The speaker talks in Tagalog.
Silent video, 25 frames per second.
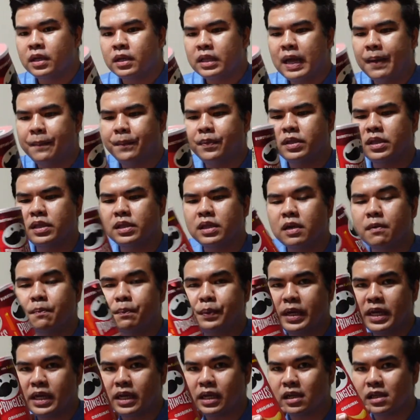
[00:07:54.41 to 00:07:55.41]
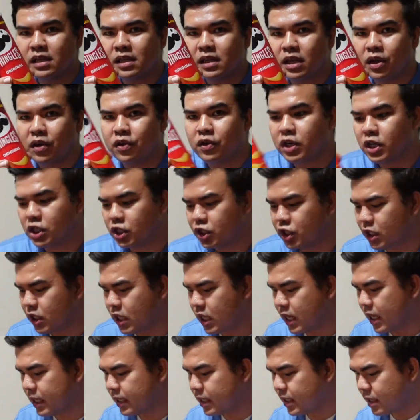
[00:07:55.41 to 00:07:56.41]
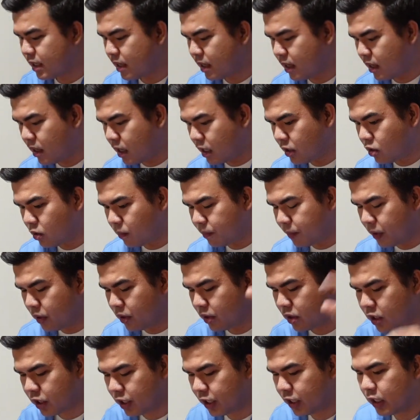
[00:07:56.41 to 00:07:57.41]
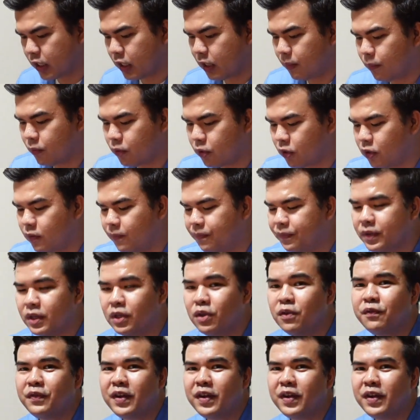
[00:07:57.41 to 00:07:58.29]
Tapos isang Pringles na original kasi ando pa yung sour cream ko. Ang